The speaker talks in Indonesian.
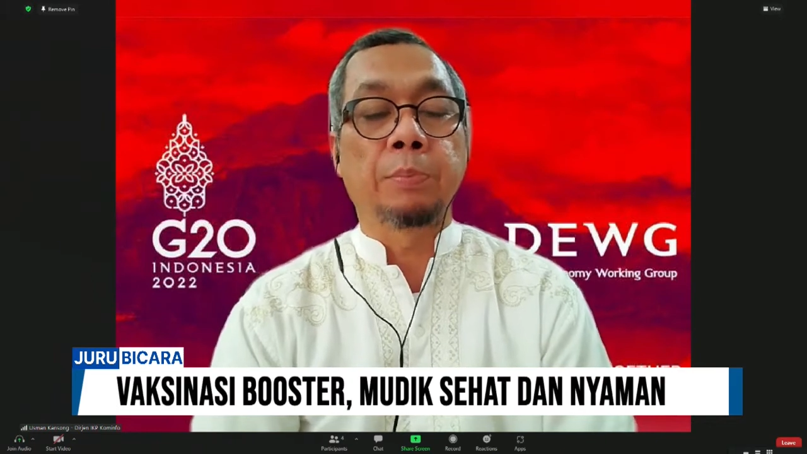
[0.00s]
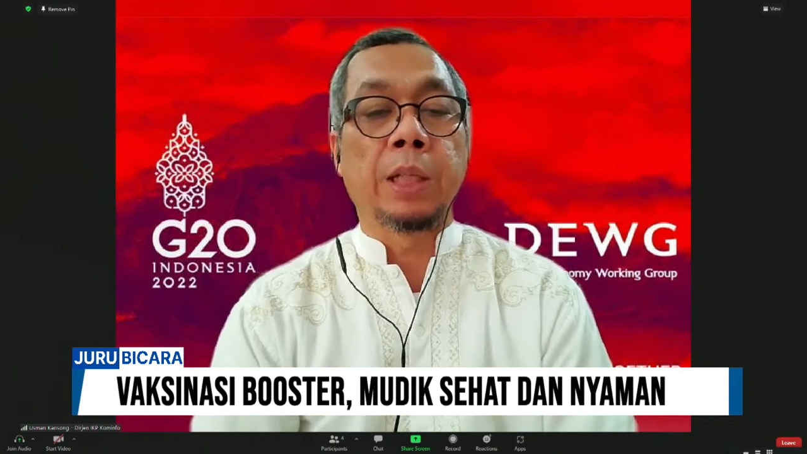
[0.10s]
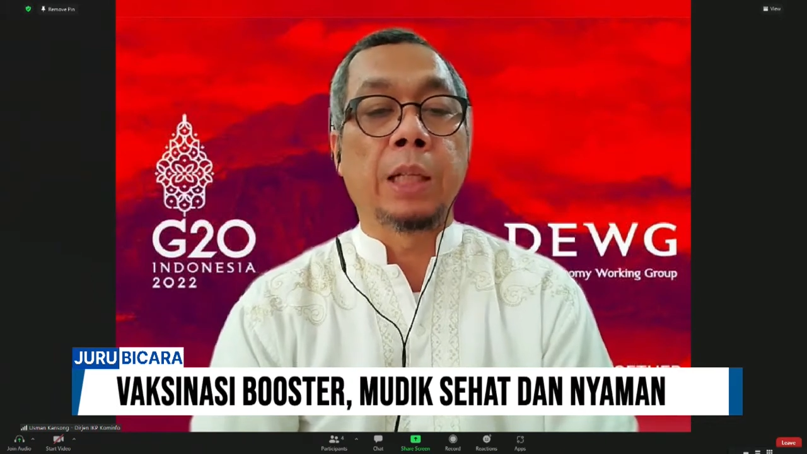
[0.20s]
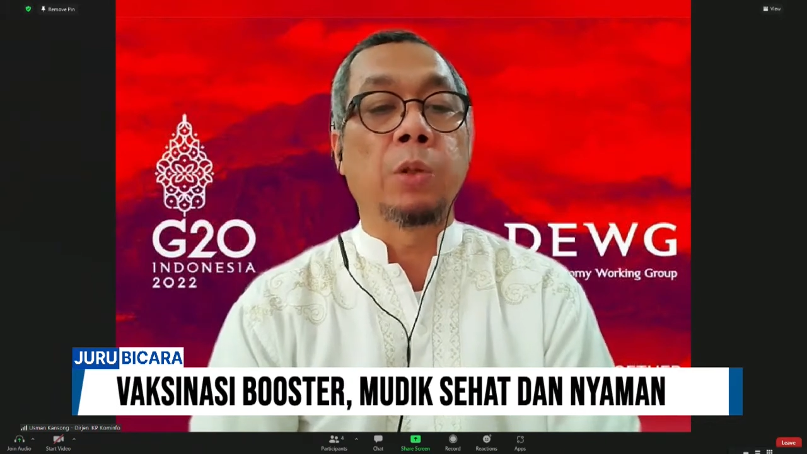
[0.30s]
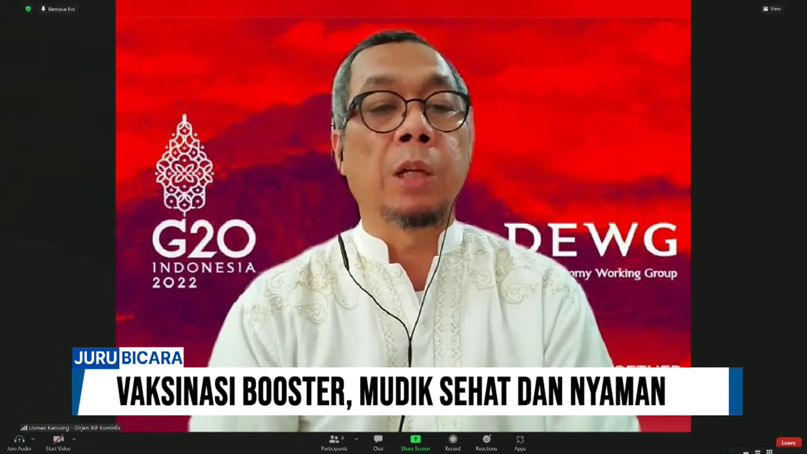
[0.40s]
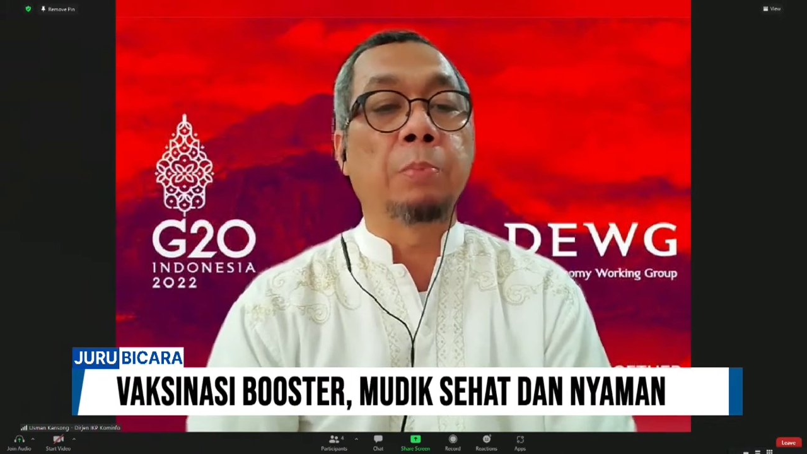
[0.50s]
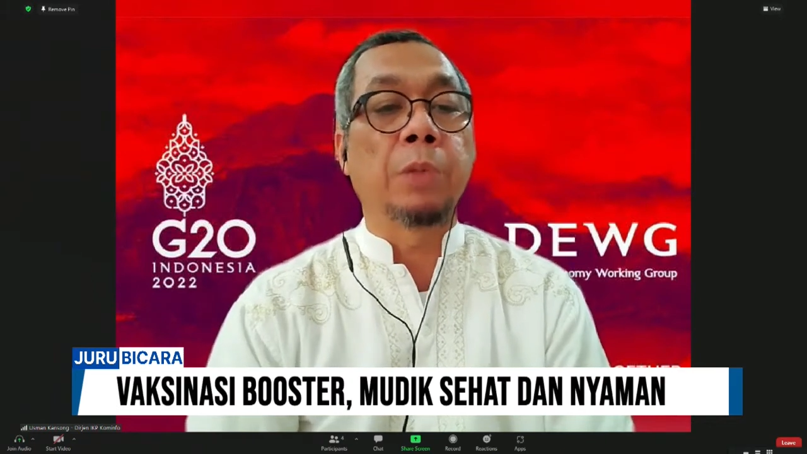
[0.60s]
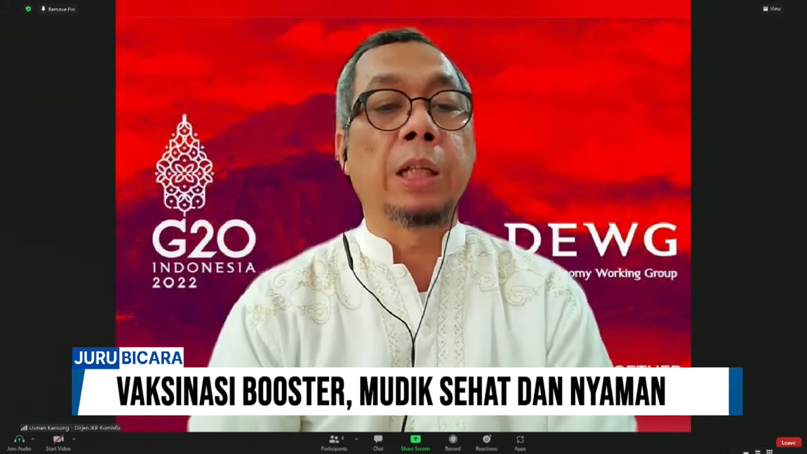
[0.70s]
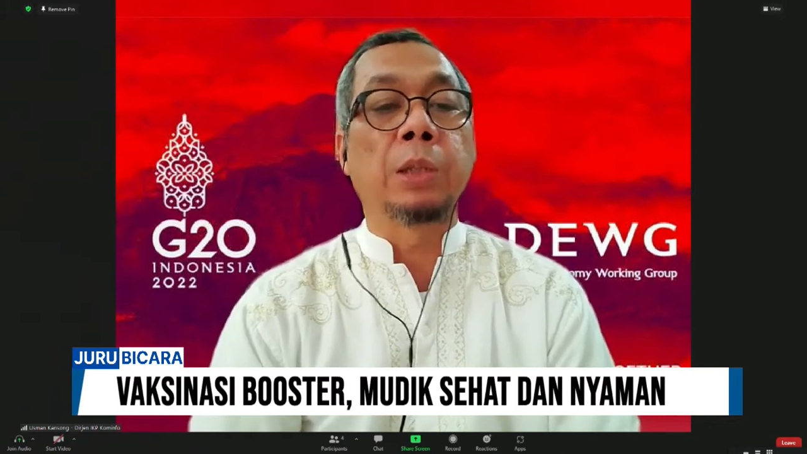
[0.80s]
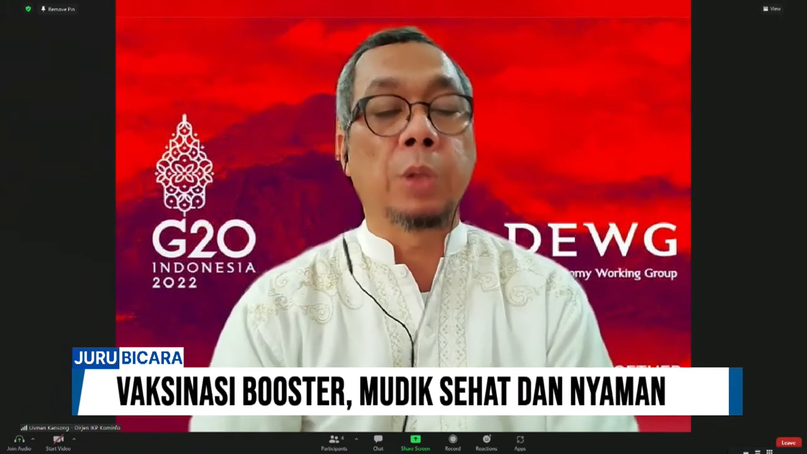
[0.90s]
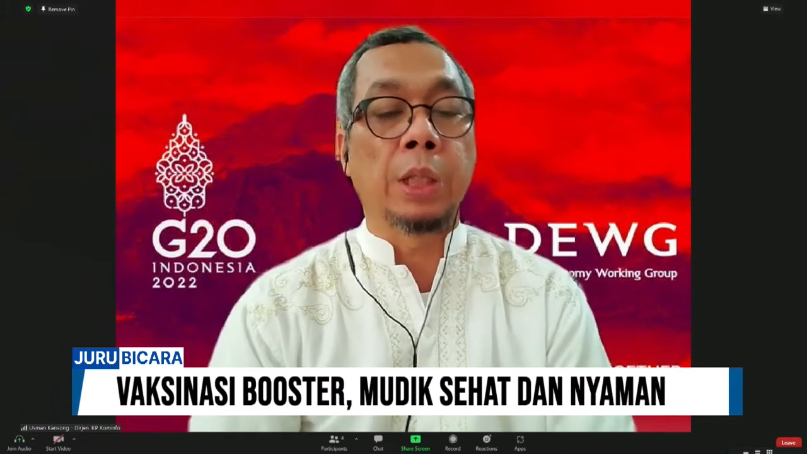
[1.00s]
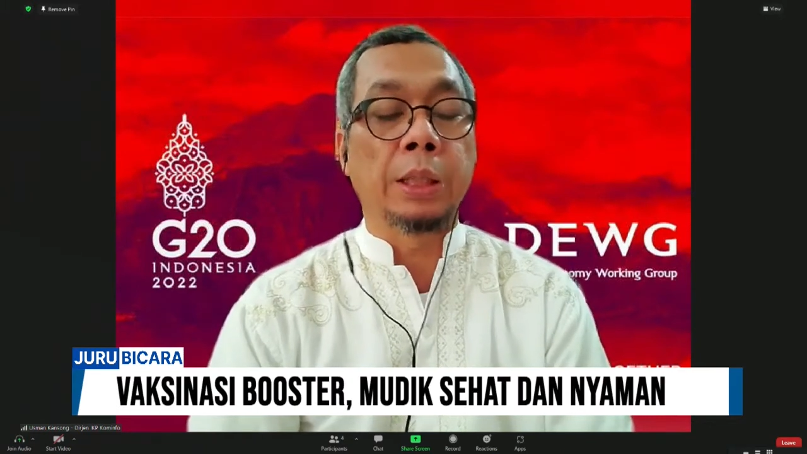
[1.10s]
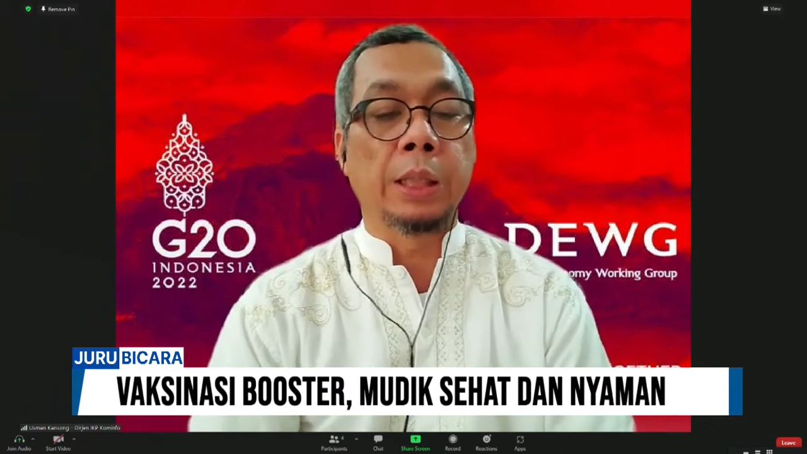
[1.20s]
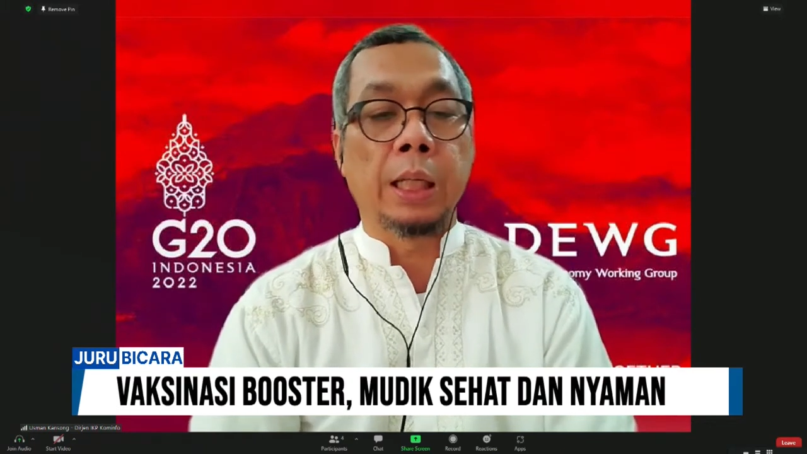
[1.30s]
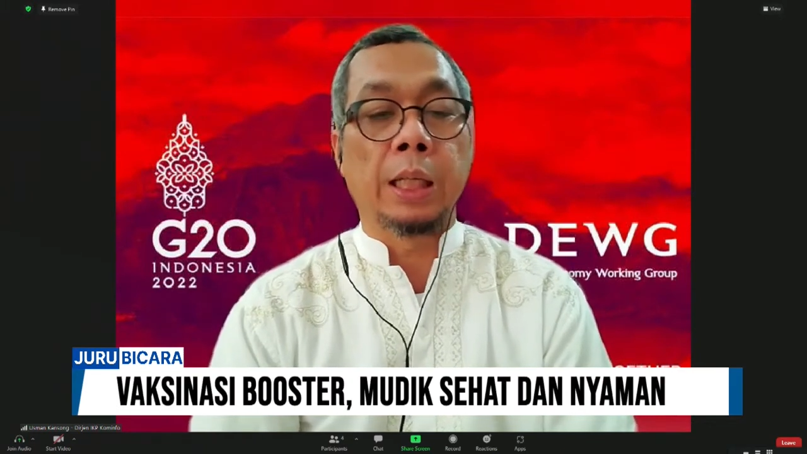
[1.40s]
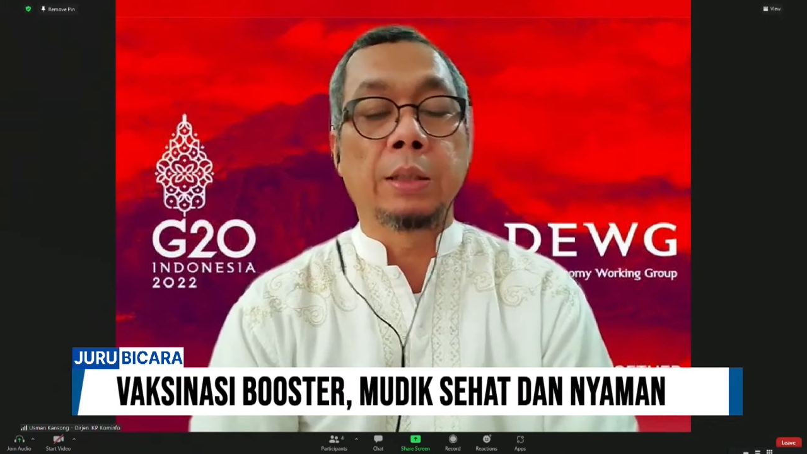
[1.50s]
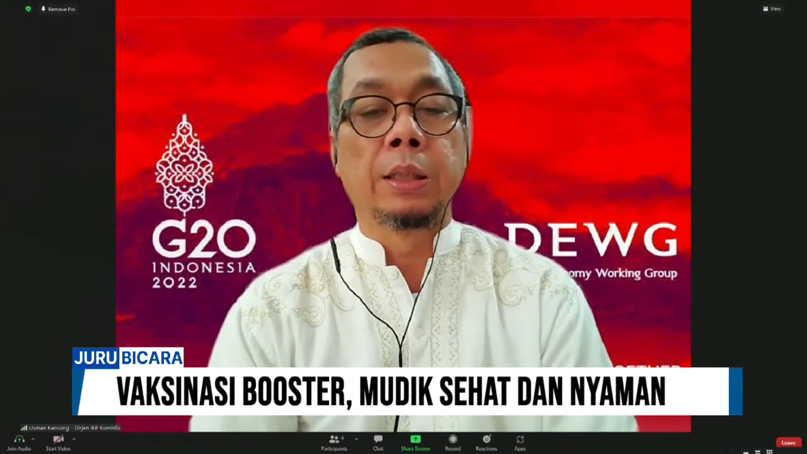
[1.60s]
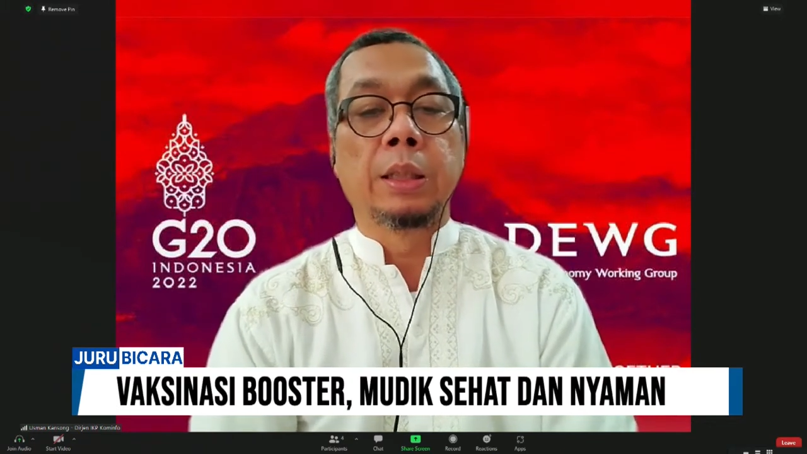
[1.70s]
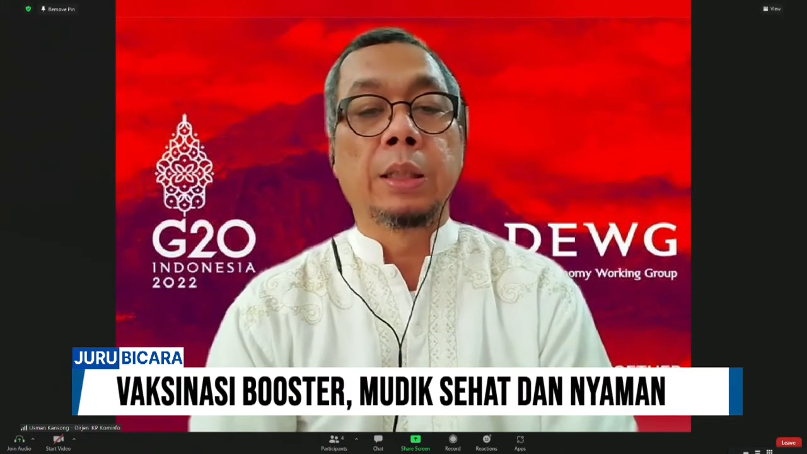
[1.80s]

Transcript: pengaturan-pengaturan yang